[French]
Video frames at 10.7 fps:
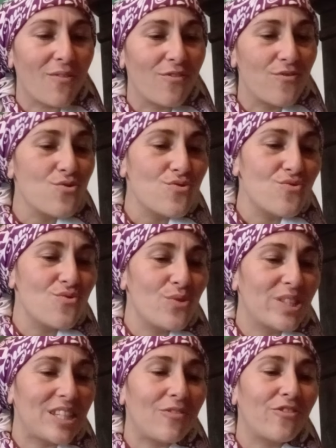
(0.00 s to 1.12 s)
vous,
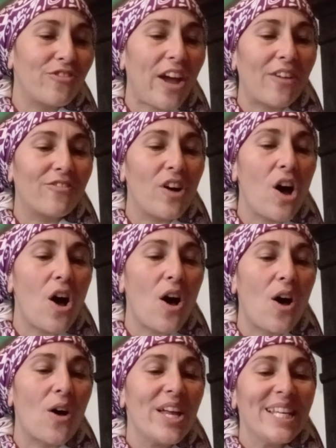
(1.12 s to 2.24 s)
ses
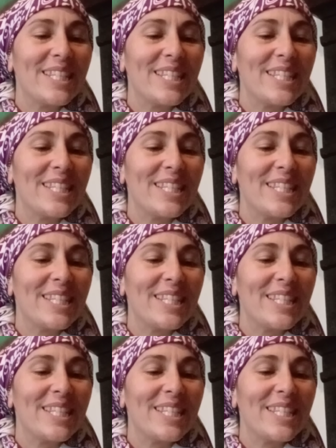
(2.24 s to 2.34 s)
fervents,